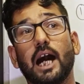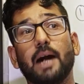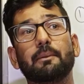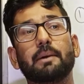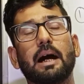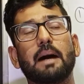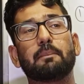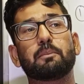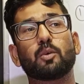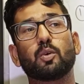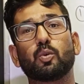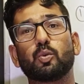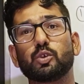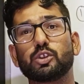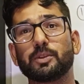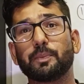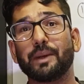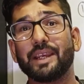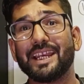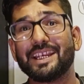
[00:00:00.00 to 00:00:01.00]
अब आपको
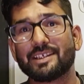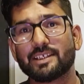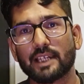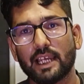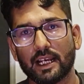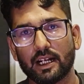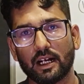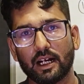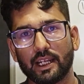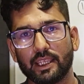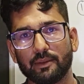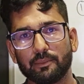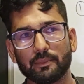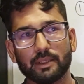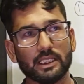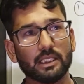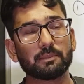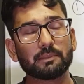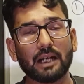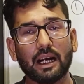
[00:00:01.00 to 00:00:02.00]
कुछ भेजना है गाड़ी
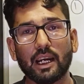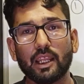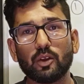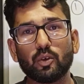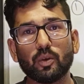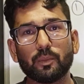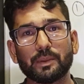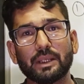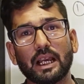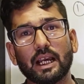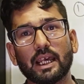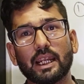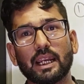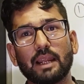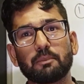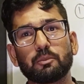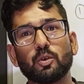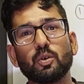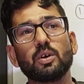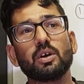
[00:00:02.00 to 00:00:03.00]
मतलब गाड़ी को क्या करना
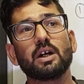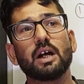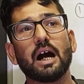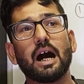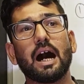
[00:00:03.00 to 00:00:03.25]
है आपको